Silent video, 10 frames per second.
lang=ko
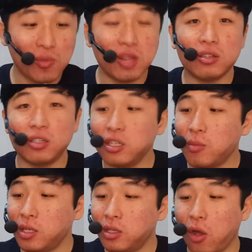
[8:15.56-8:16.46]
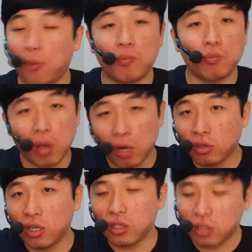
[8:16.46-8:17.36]
이거 진짜 맛있어요. 바로
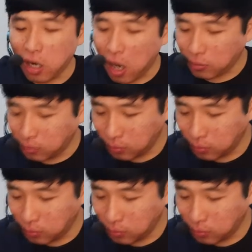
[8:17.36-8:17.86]
클래식 탈락.